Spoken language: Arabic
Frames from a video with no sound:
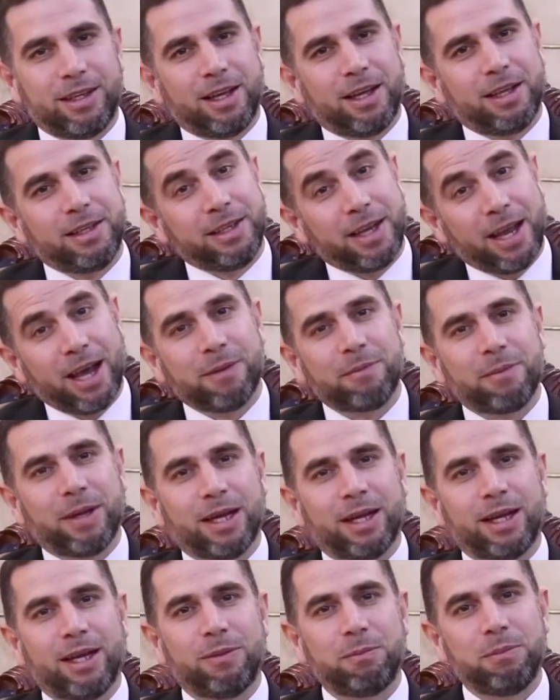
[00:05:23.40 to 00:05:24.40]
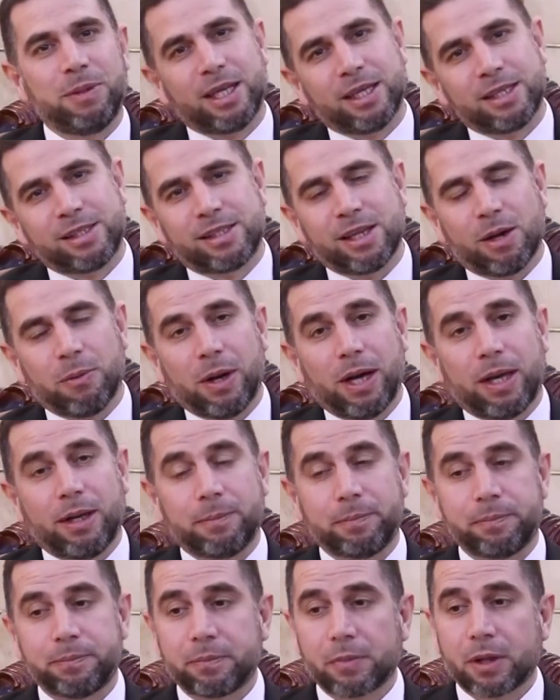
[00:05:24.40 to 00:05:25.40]
النعمه من الزوال
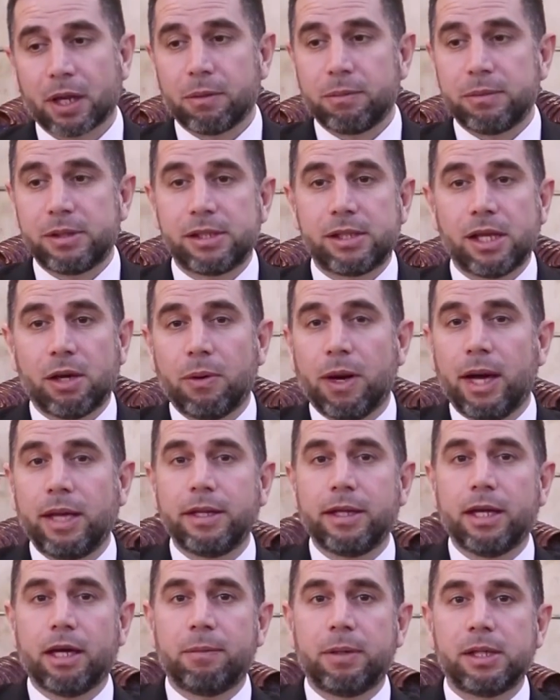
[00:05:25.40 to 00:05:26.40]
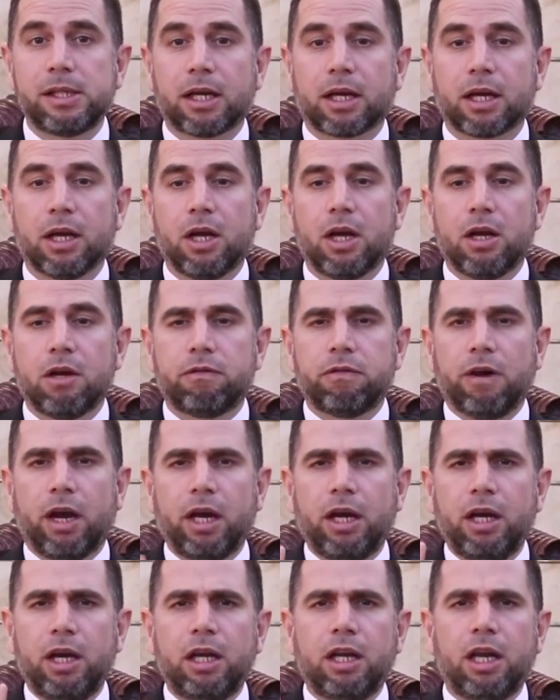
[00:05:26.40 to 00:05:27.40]
من زوال نعمتك
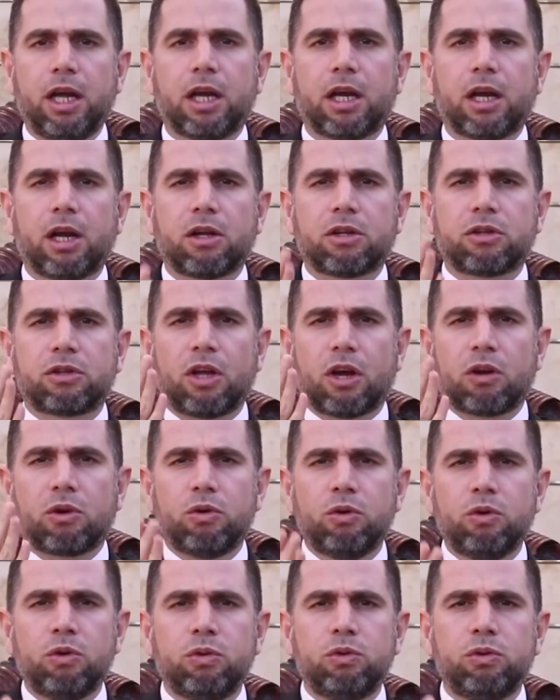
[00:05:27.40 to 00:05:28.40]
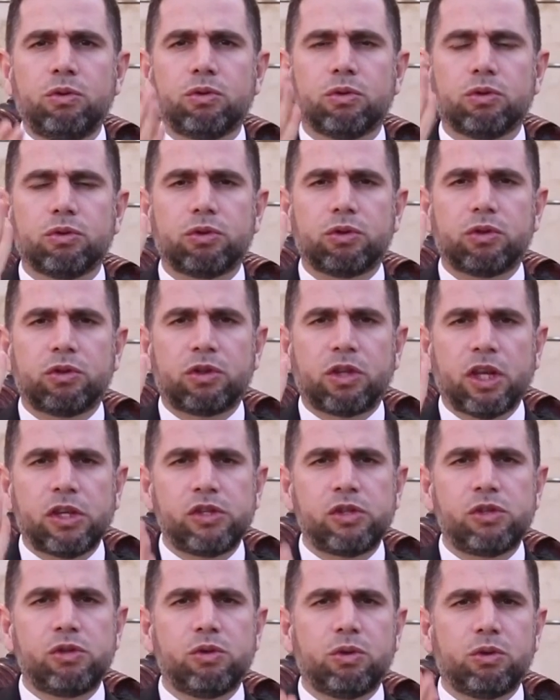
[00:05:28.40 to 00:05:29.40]
فحين تكون
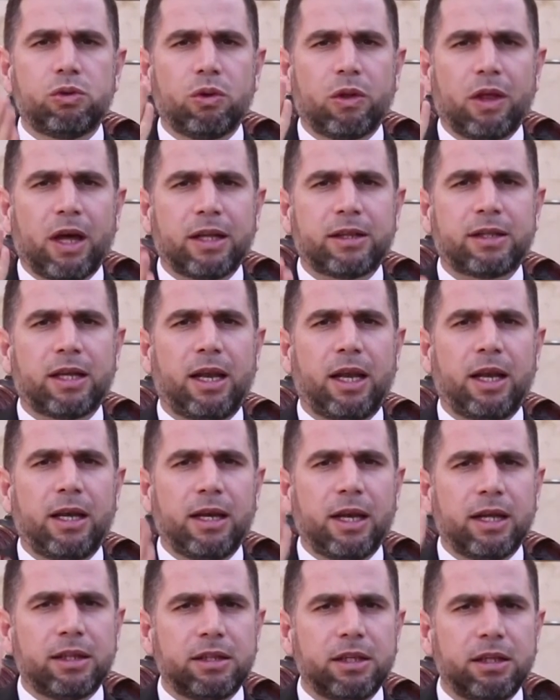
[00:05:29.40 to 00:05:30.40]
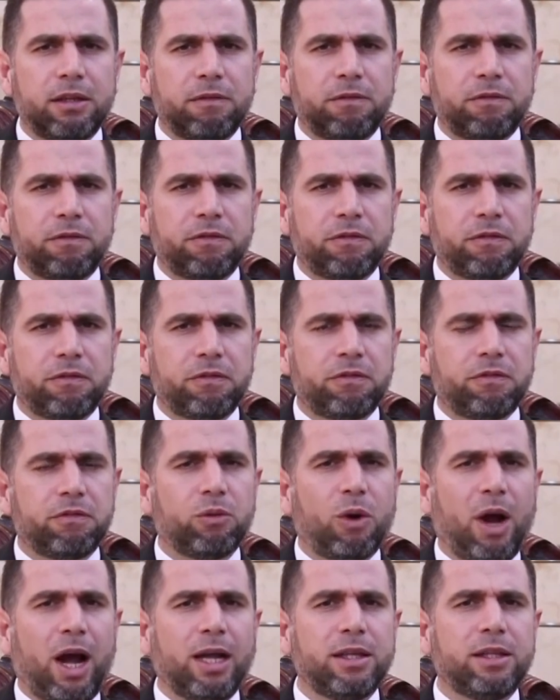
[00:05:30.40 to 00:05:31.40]
تسجد ذات ليله
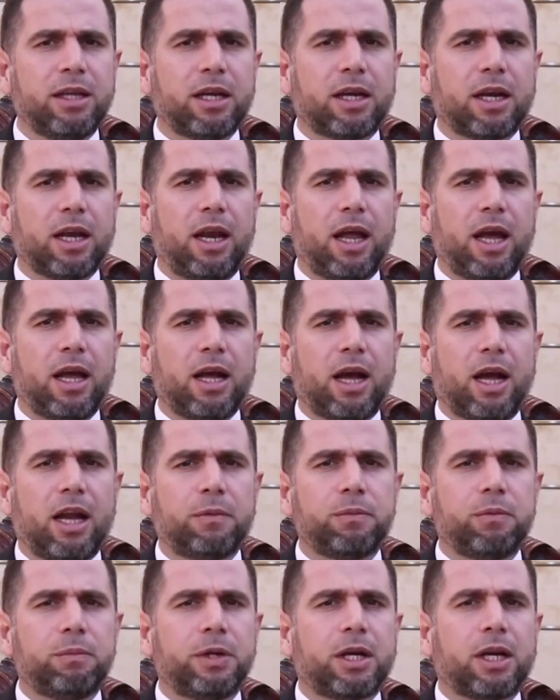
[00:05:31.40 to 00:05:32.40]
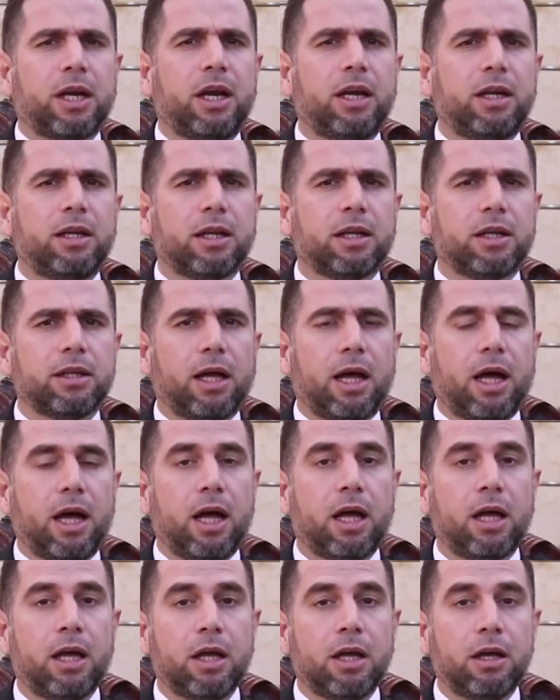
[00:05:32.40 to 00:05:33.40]
وحدك لا يعلم بك الا
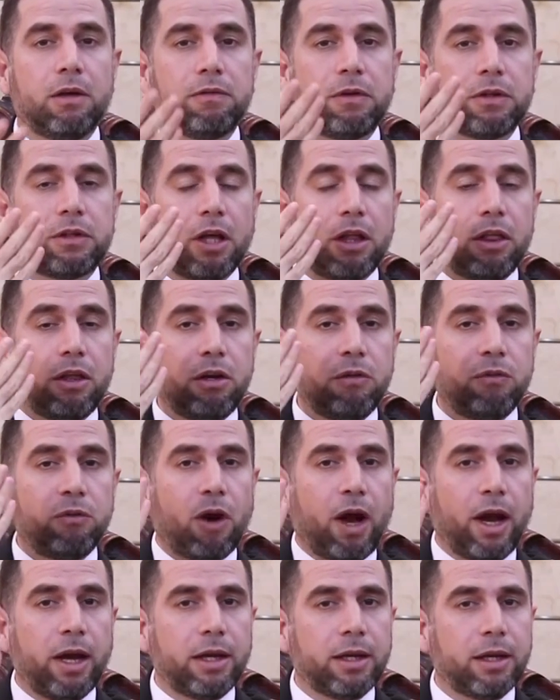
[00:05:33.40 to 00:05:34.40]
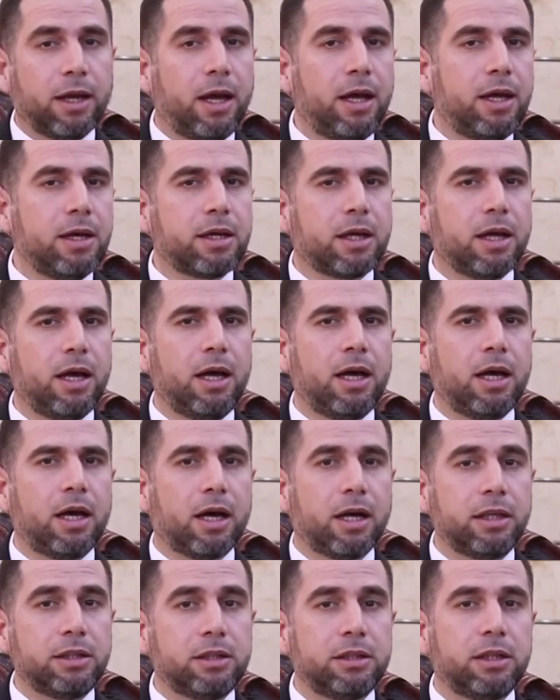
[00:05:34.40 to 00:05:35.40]
الله فتذرف عيناك
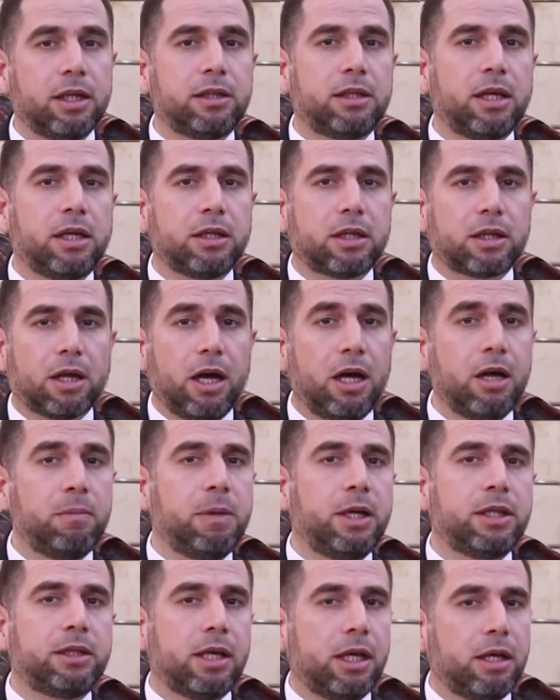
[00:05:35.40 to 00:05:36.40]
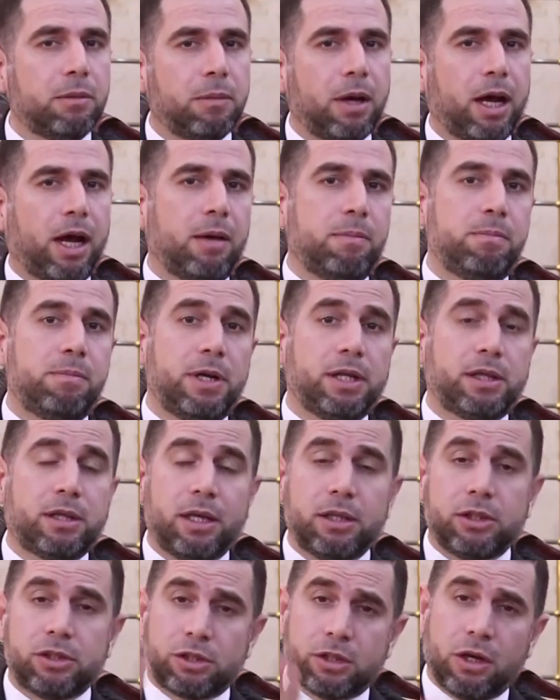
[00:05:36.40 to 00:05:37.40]
خشيه رهبه
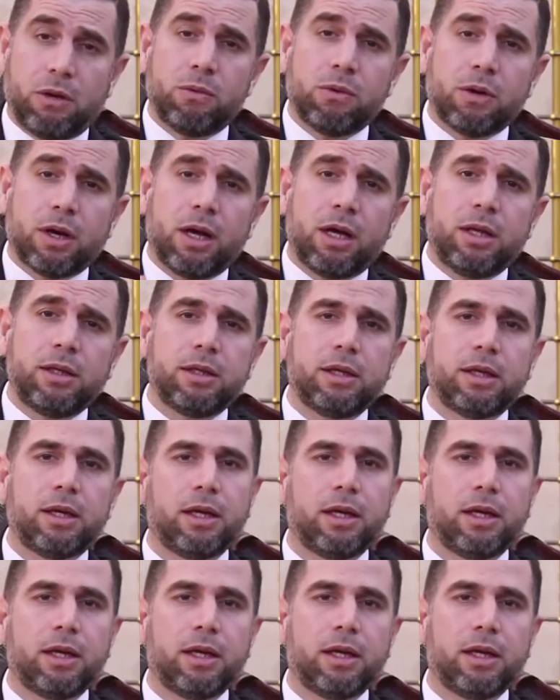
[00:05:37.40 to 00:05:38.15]
محبه شوقا